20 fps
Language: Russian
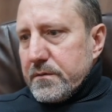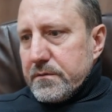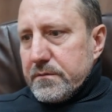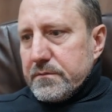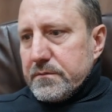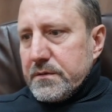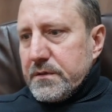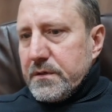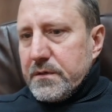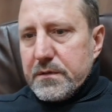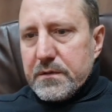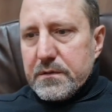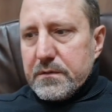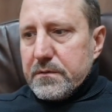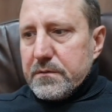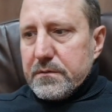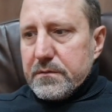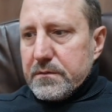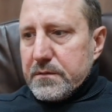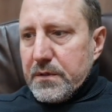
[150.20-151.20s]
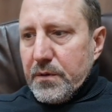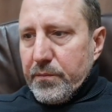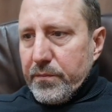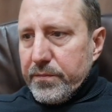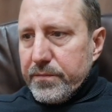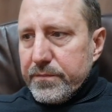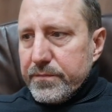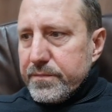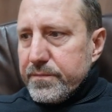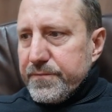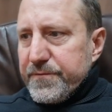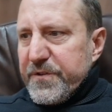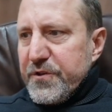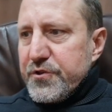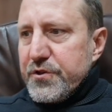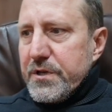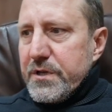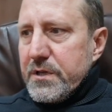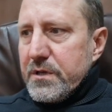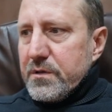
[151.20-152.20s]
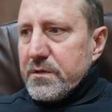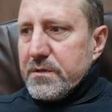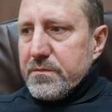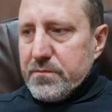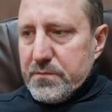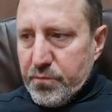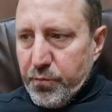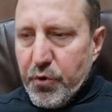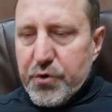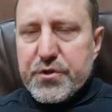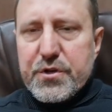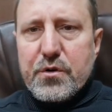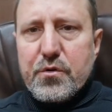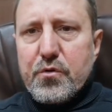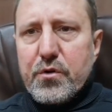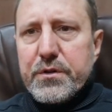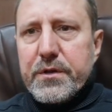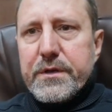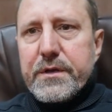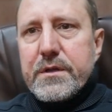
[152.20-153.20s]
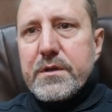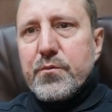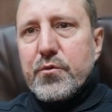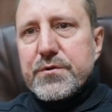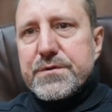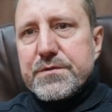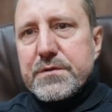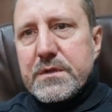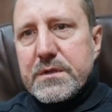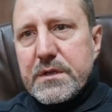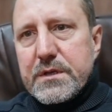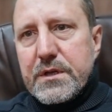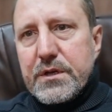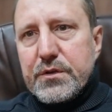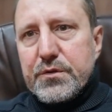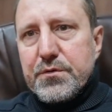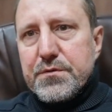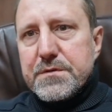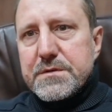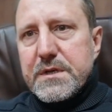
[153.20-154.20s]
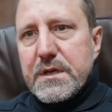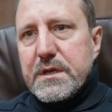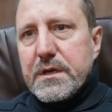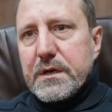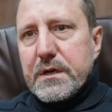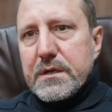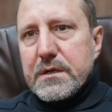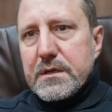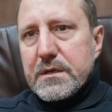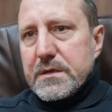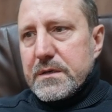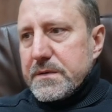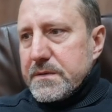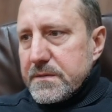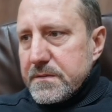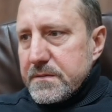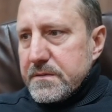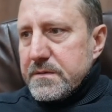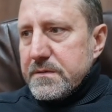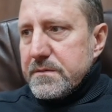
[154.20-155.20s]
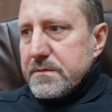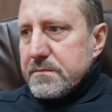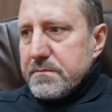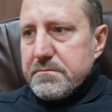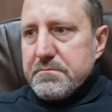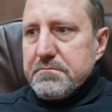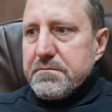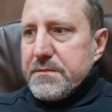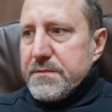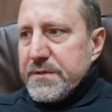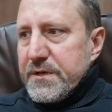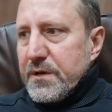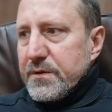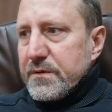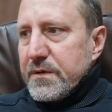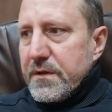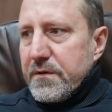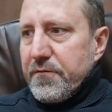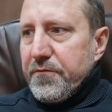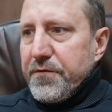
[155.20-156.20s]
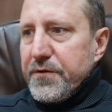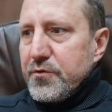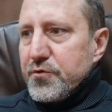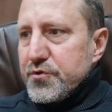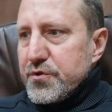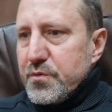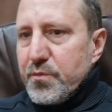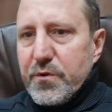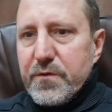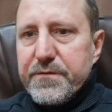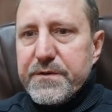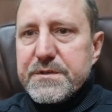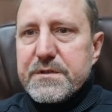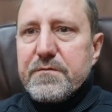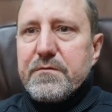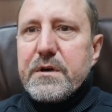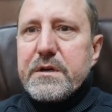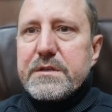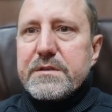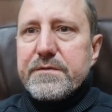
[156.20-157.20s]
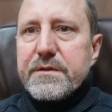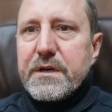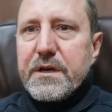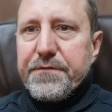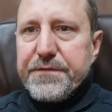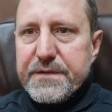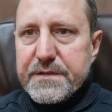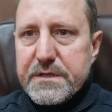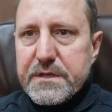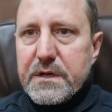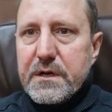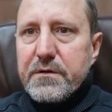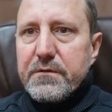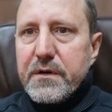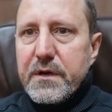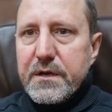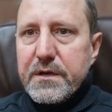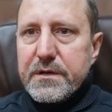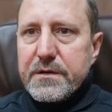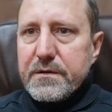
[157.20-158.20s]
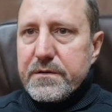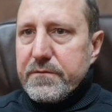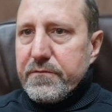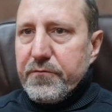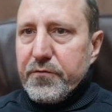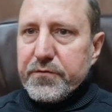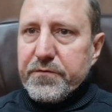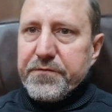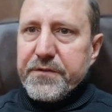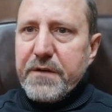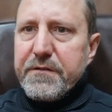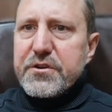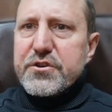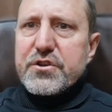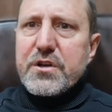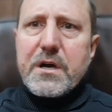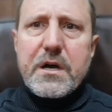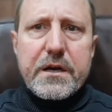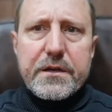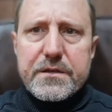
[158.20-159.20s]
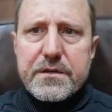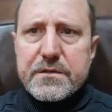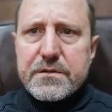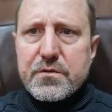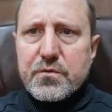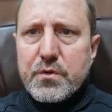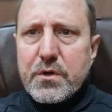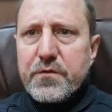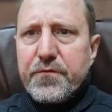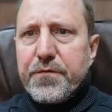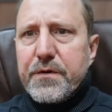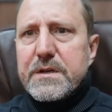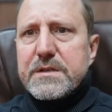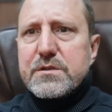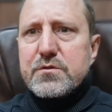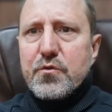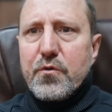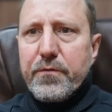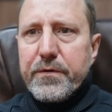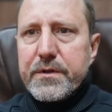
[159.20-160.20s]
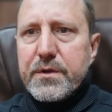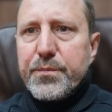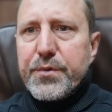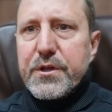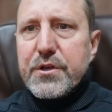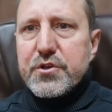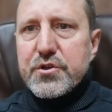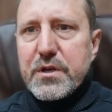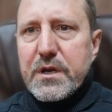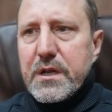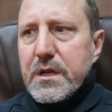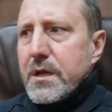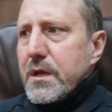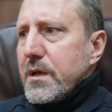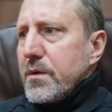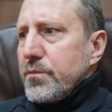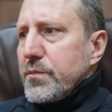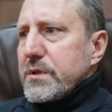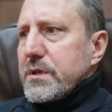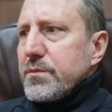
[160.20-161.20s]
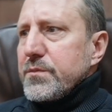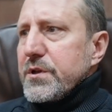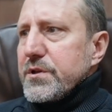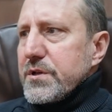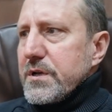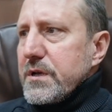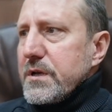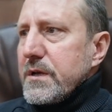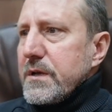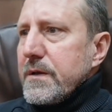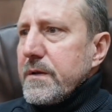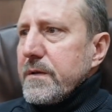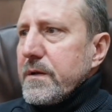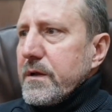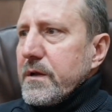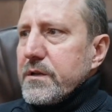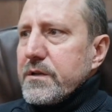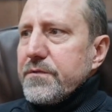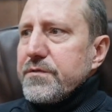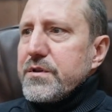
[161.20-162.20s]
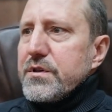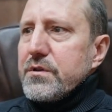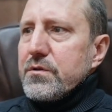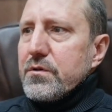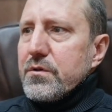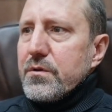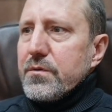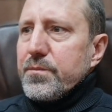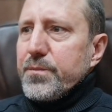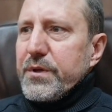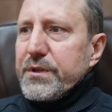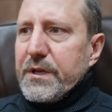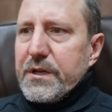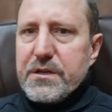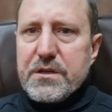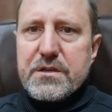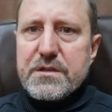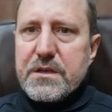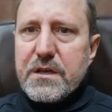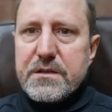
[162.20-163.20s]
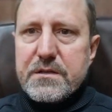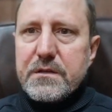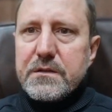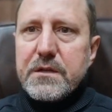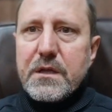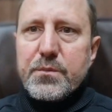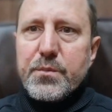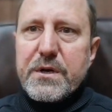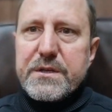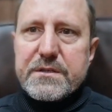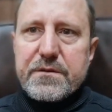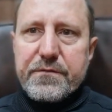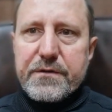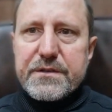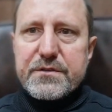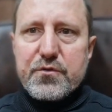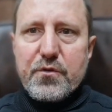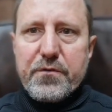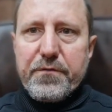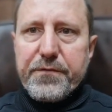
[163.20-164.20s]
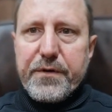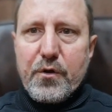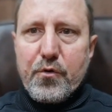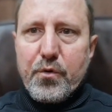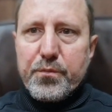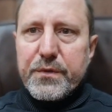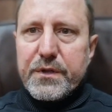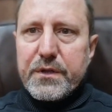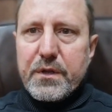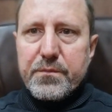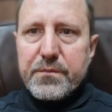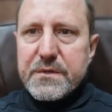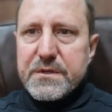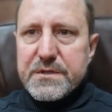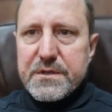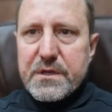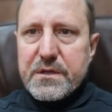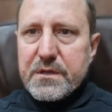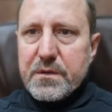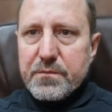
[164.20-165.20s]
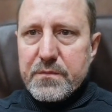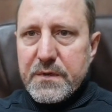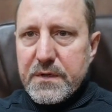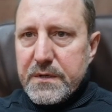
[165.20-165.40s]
и там в течение больше года я не мог сюда на территорию заехать. Я, а я вынужден был вызывать своих офицеров, вот в Новошахтинск, куда-нибудь в Ростов они приезжали. Мы там даже годовщину патриотических сил Донбасса в Ростове в каком-то там, не знаю, там